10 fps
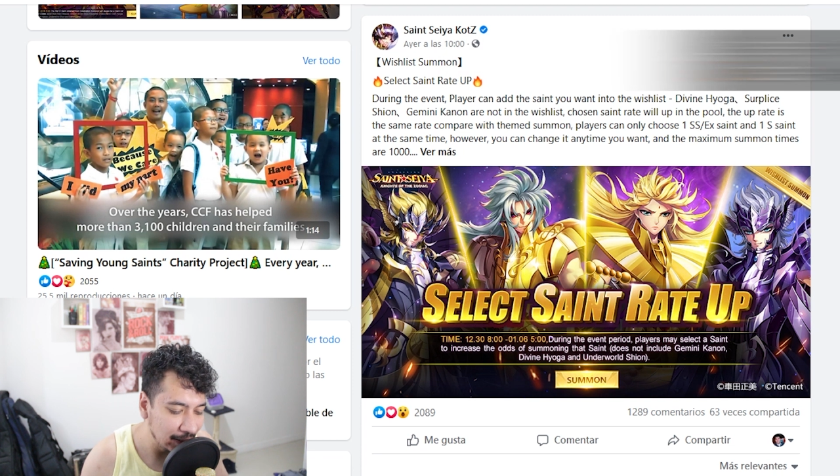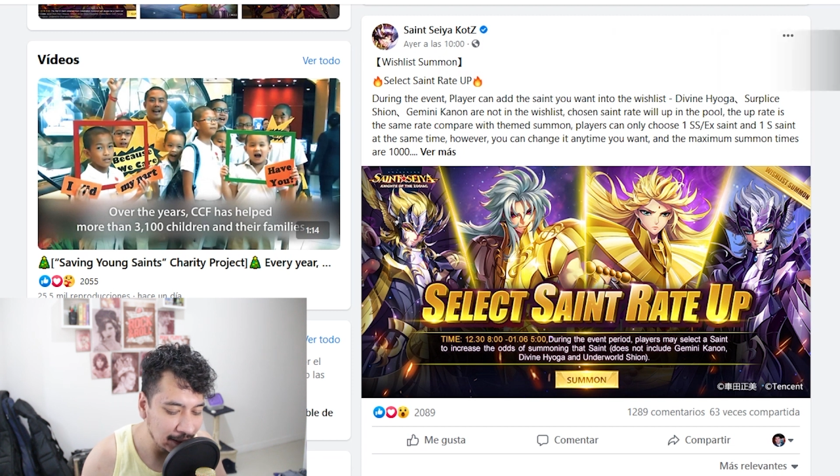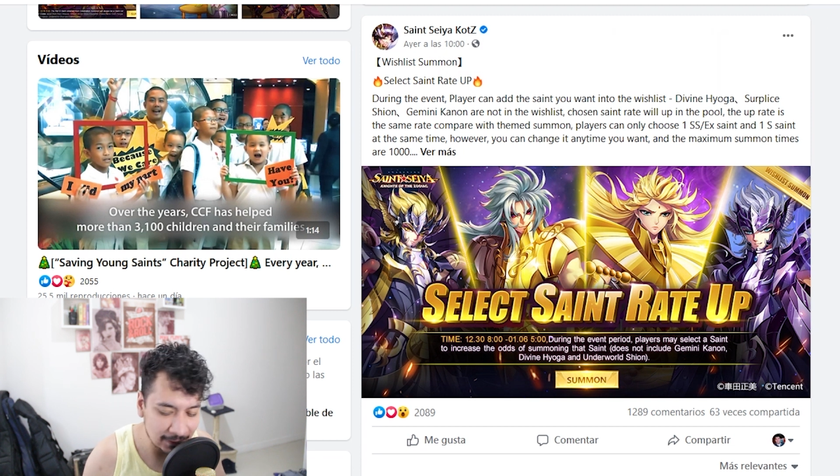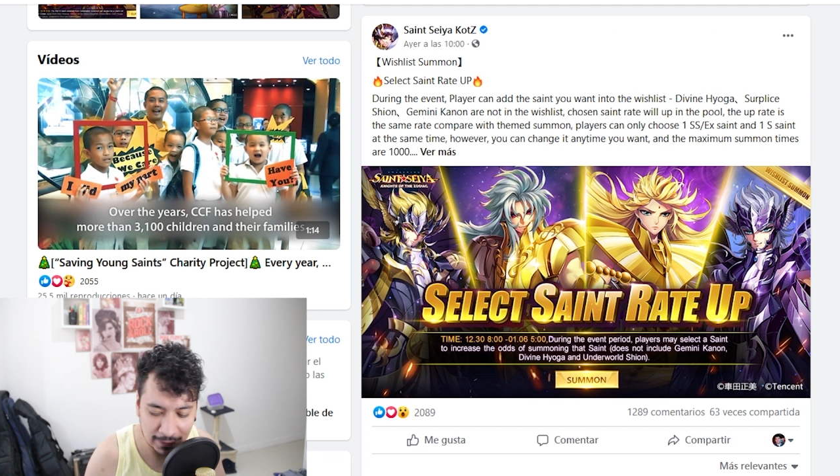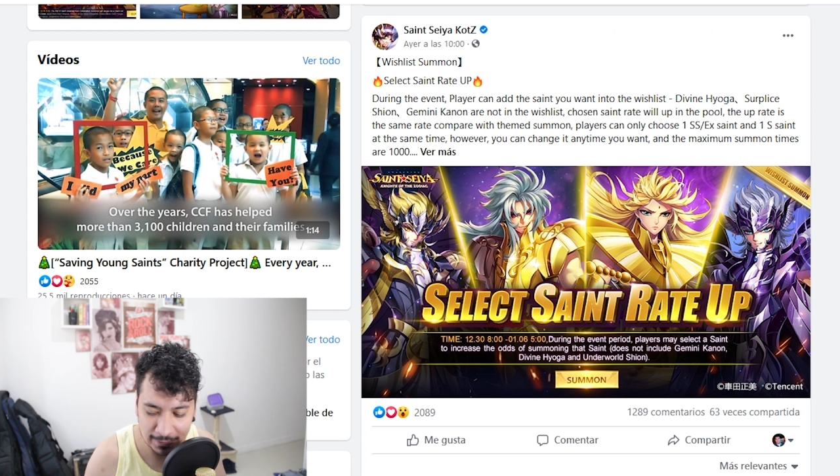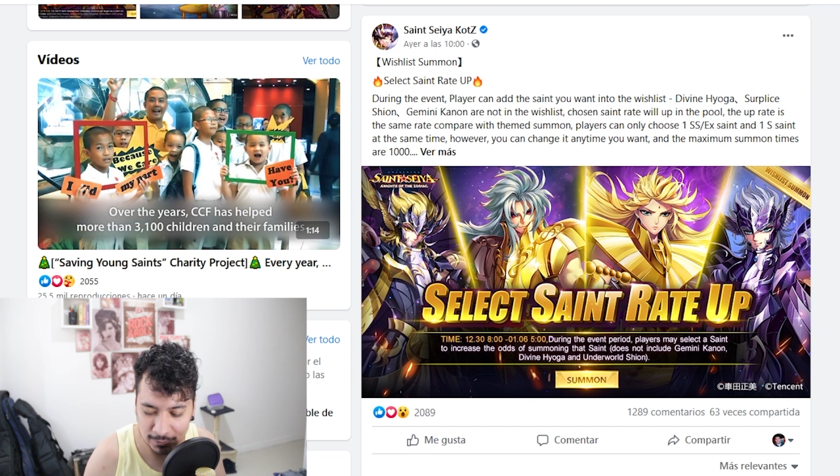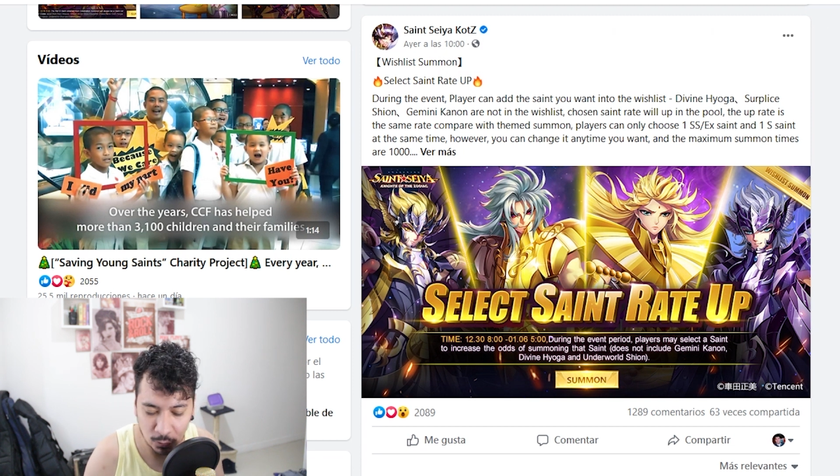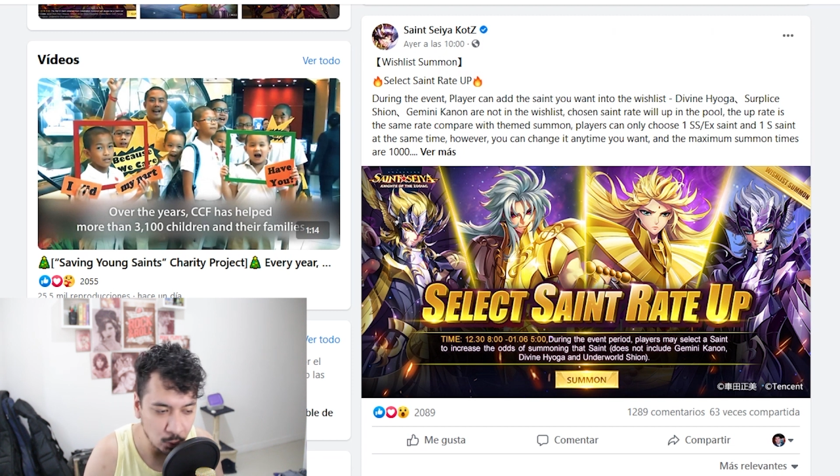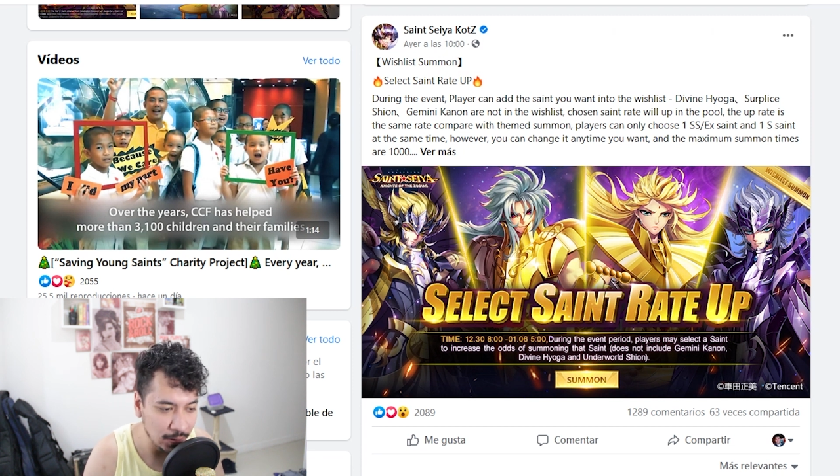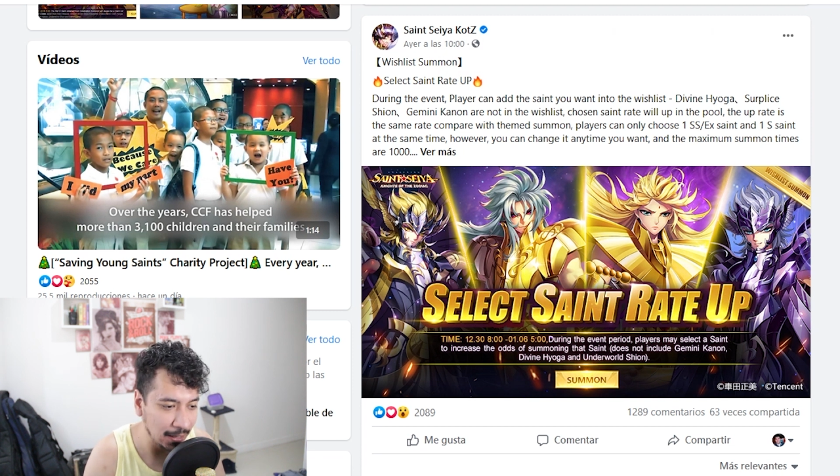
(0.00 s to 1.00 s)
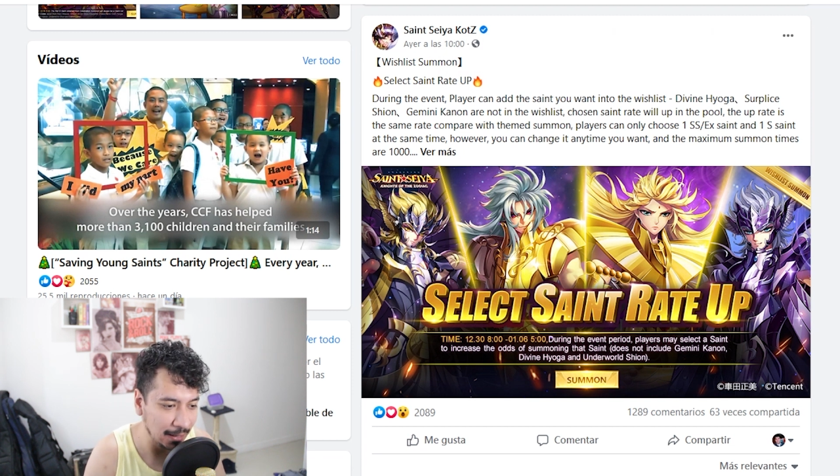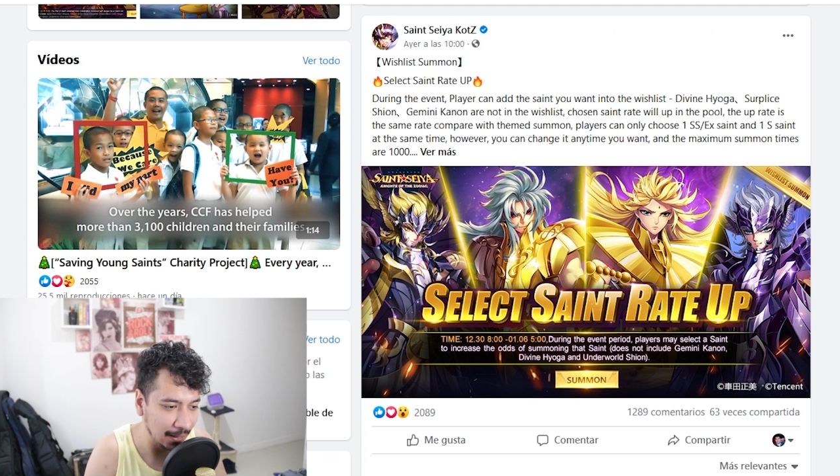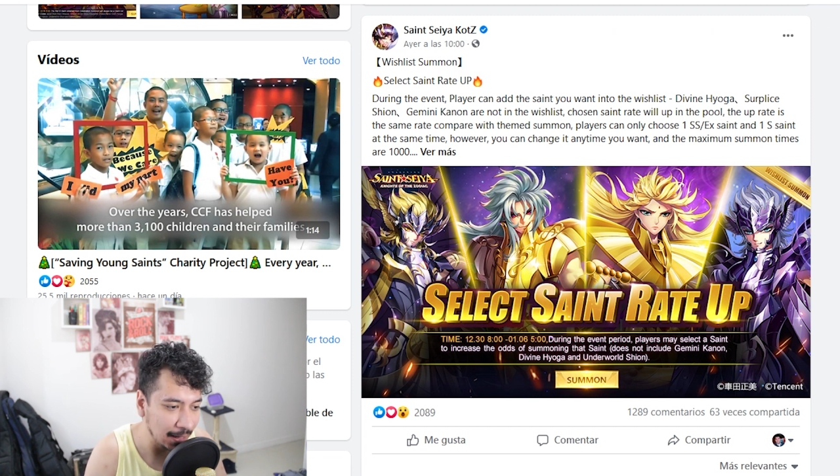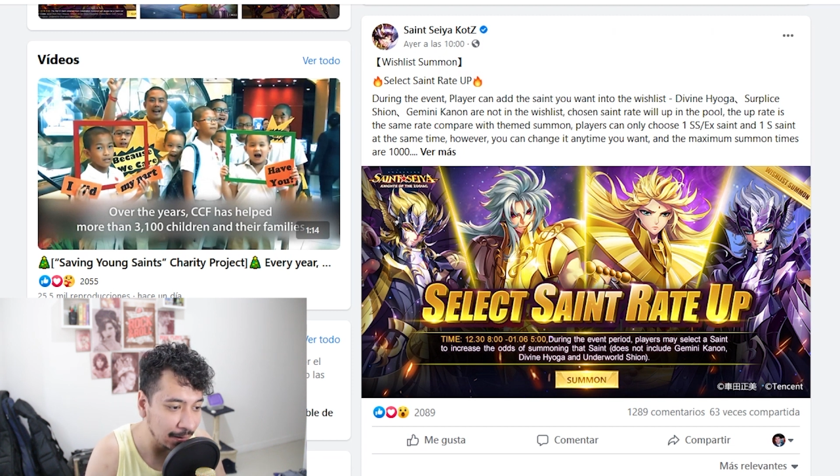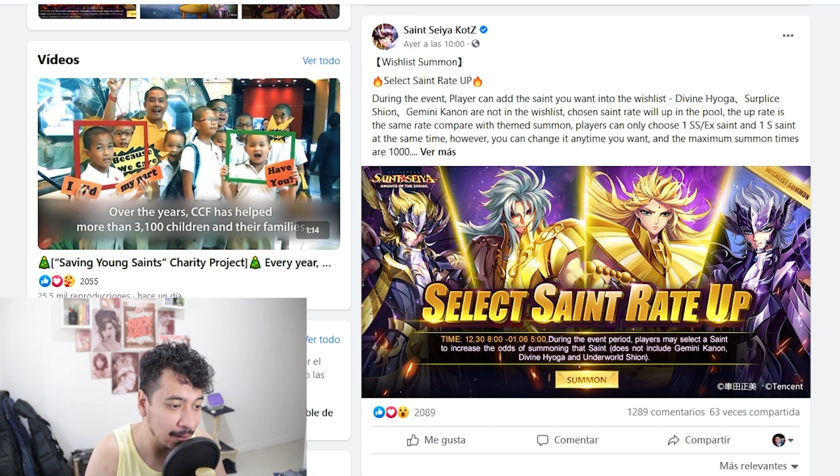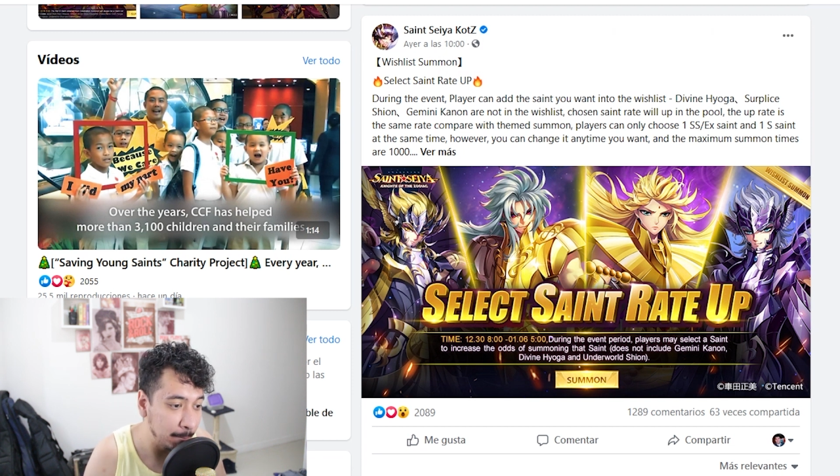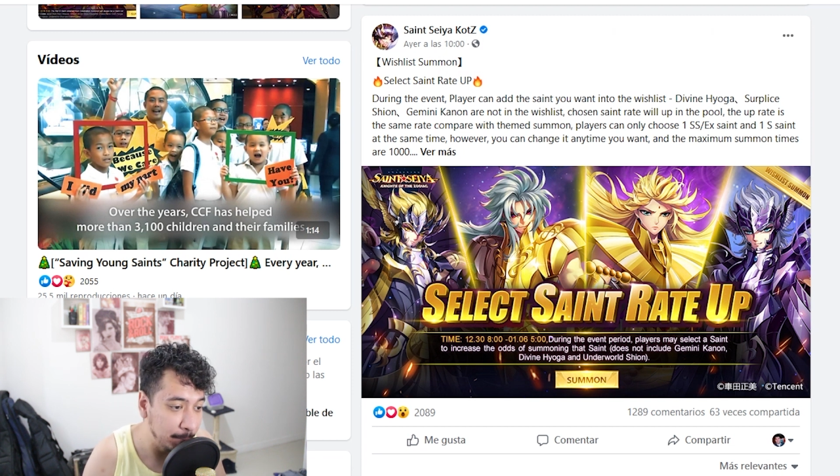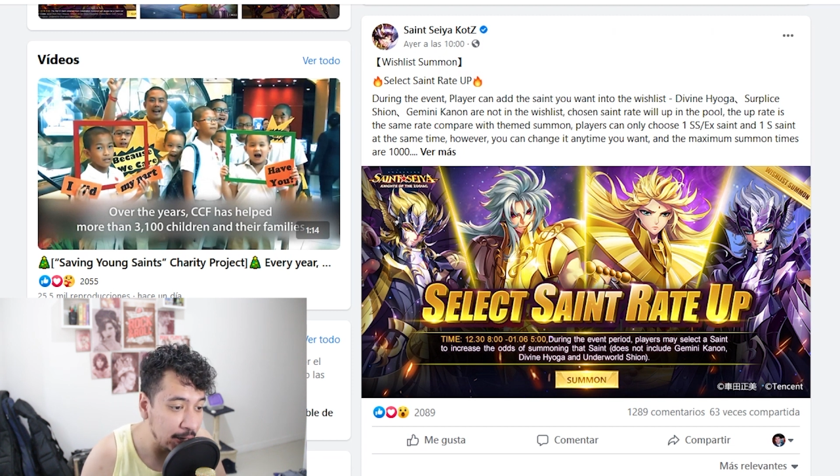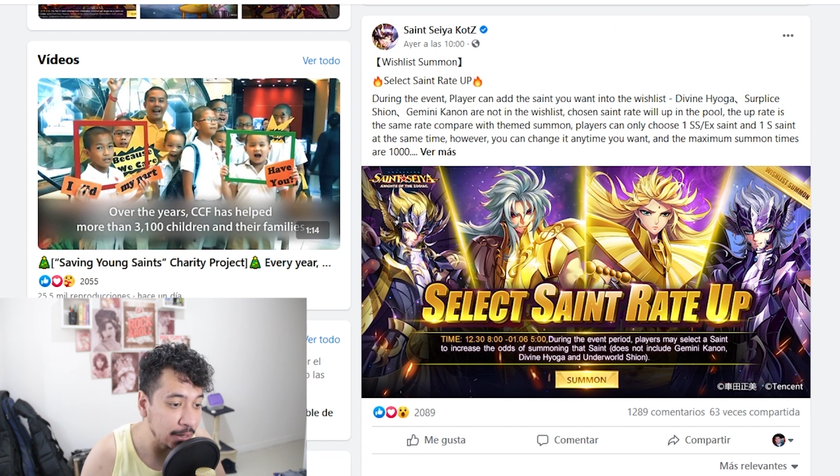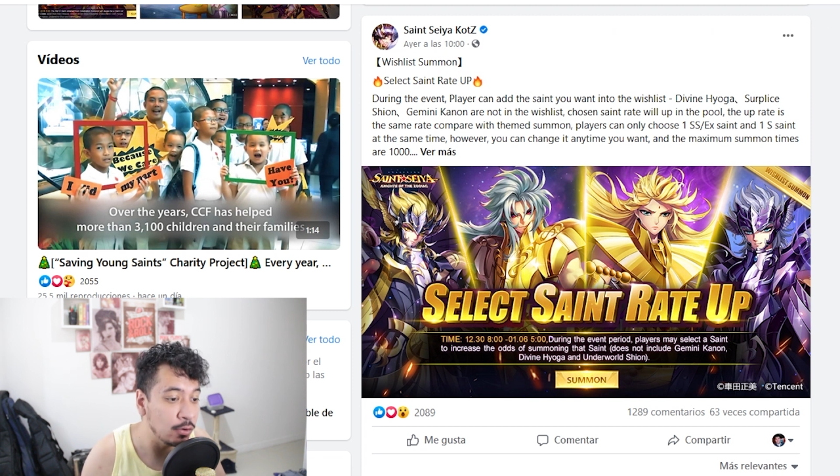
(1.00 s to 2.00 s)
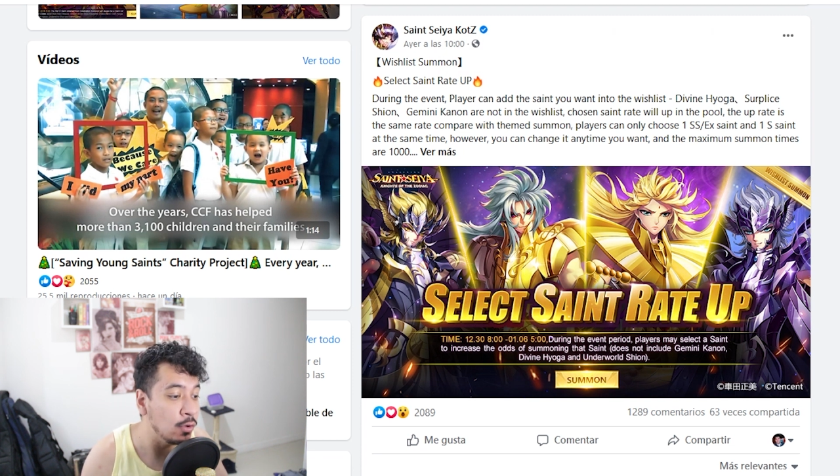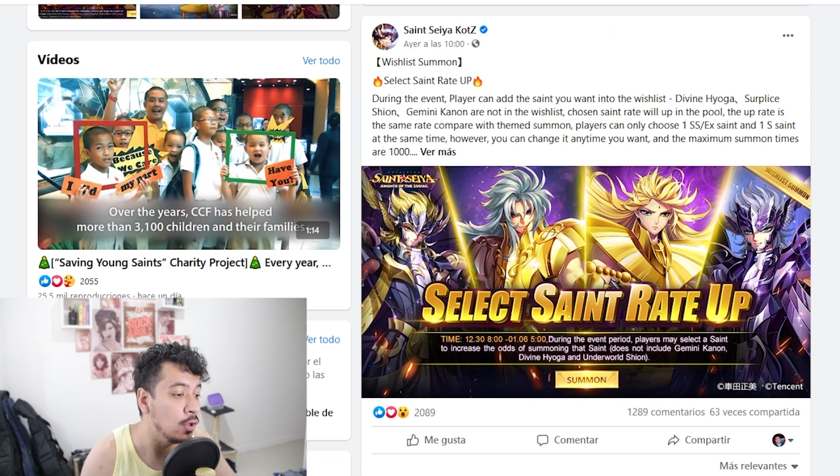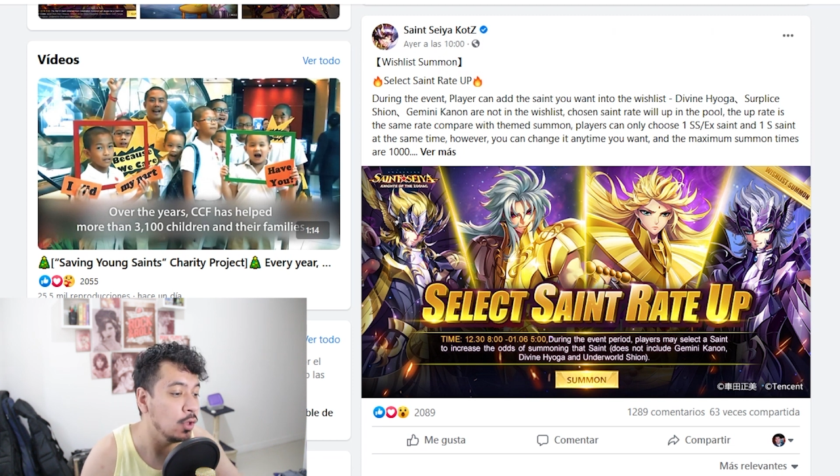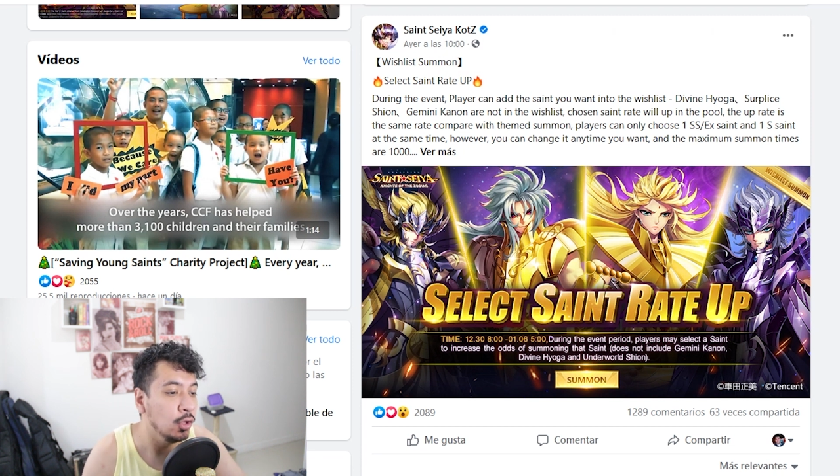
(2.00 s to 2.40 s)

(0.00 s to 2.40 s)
inglés es una cagada, pero